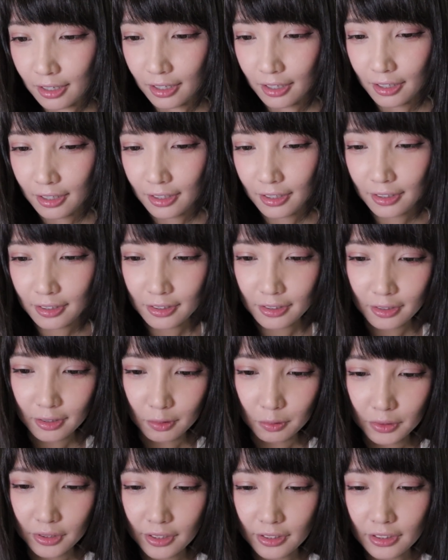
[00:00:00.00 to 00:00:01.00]
哎，
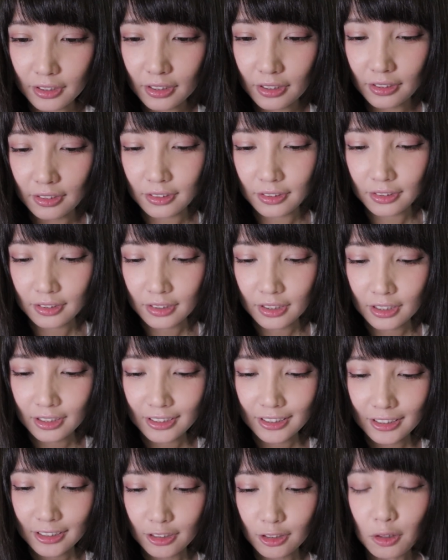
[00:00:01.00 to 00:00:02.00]
我上次
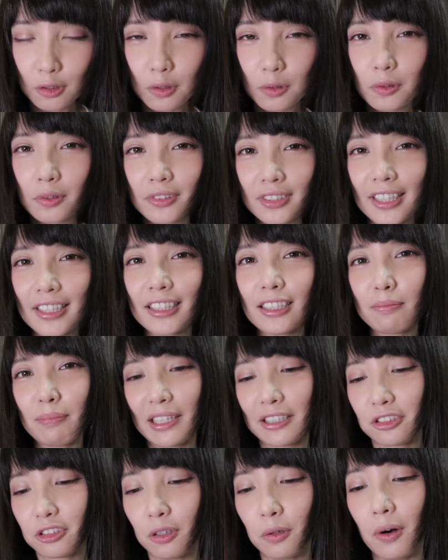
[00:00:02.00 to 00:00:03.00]
抽在日
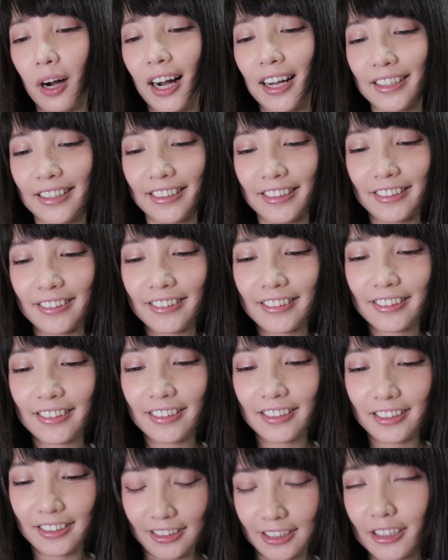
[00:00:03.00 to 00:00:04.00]
版抽阿姨，
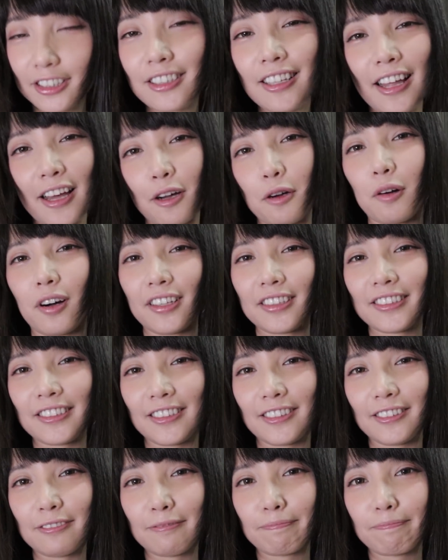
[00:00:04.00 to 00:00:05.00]
也是来华
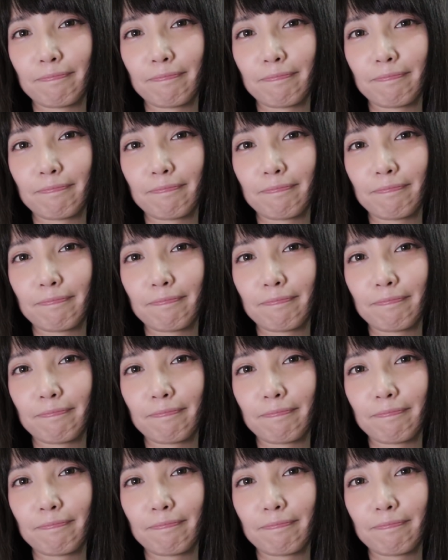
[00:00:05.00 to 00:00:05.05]
生。